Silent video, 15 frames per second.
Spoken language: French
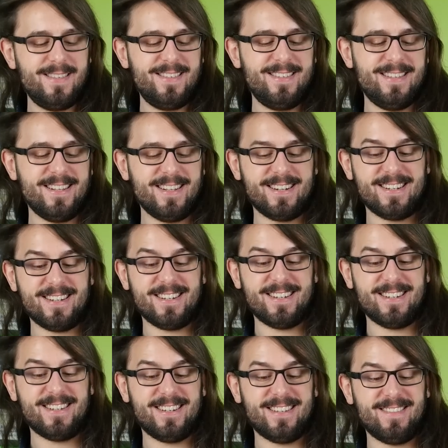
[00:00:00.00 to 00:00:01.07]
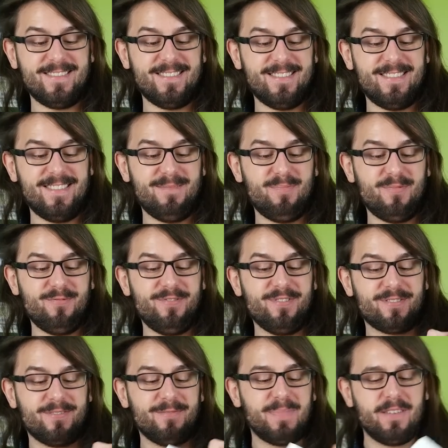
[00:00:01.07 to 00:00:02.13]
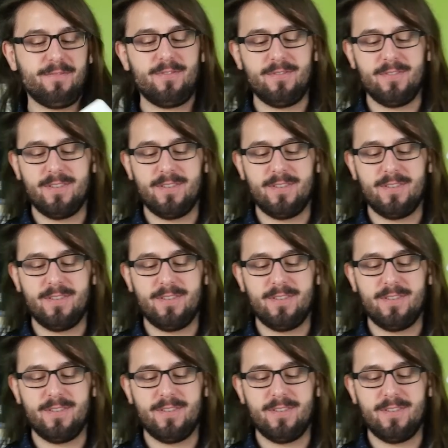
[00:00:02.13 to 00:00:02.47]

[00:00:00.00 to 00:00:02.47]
il est plus dur que prévu.